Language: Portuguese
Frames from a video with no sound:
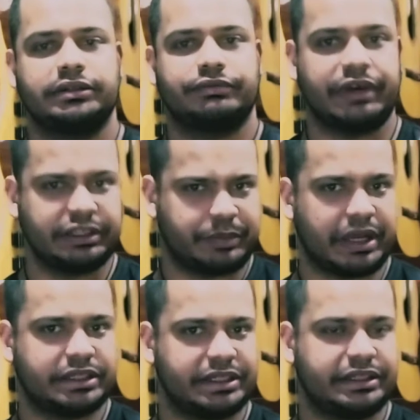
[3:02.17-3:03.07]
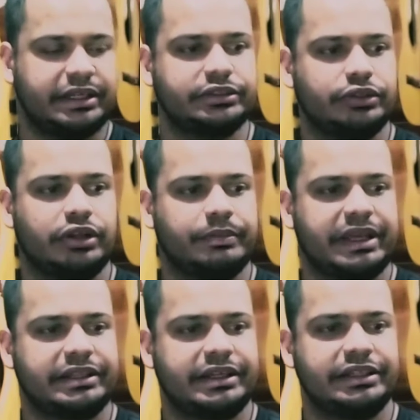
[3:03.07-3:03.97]
faz parte da trilha sonora,
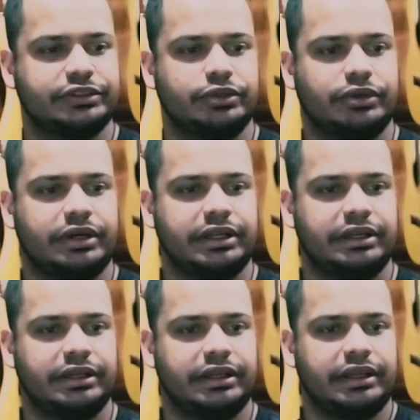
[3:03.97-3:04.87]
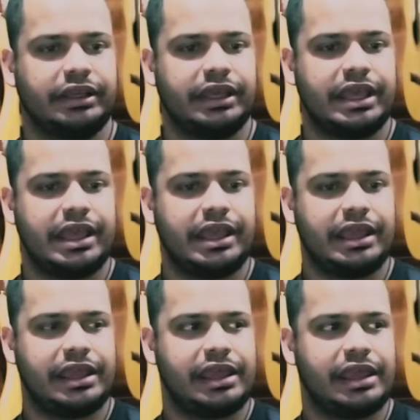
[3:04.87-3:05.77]
mas a trilha sonora
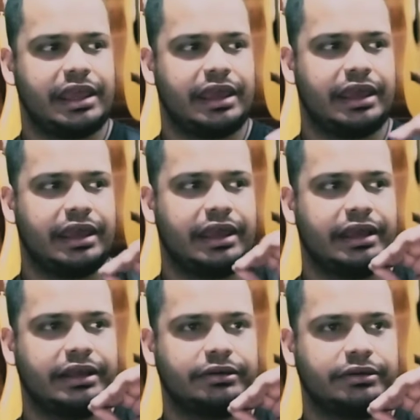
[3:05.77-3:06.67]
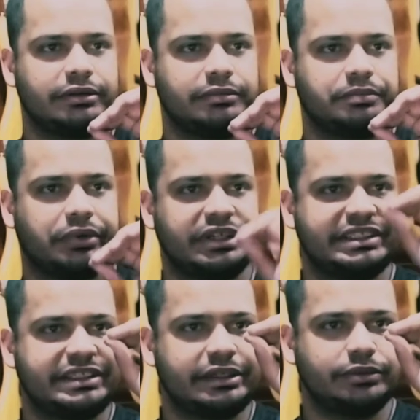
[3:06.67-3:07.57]
é pode
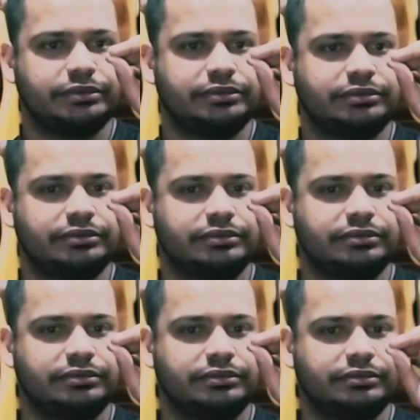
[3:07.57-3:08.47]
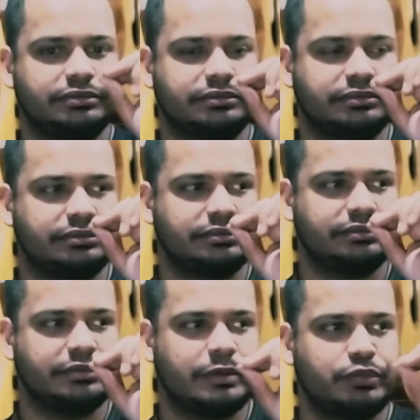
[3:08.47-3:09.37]
ser um
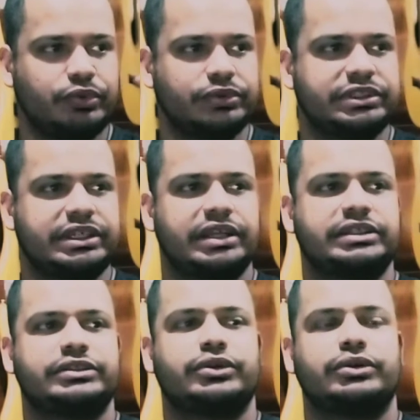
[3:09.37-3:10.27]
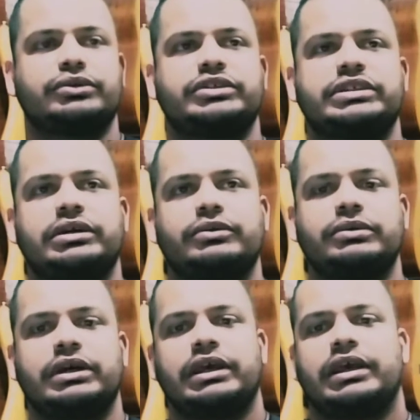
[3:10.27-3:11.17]
uma música de introdução
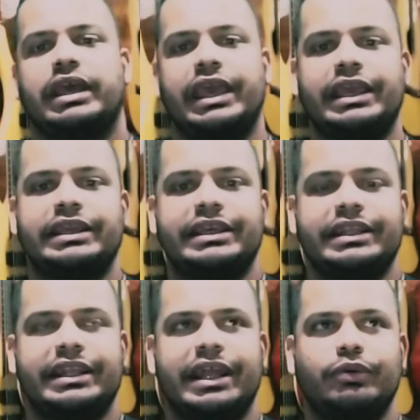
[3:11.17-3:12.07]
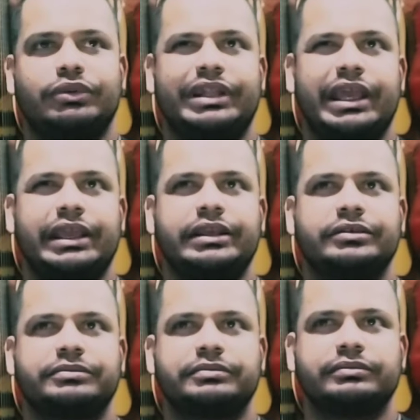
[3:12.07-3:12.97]
em que não tem
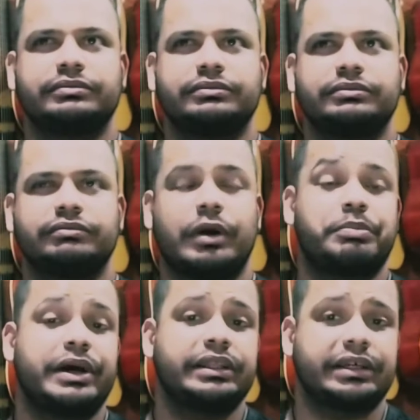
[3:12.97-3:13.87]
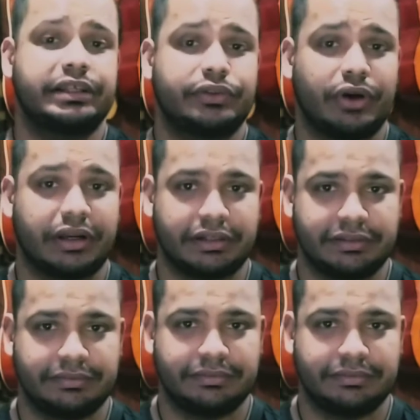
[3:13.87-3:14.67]
uma banda que toca.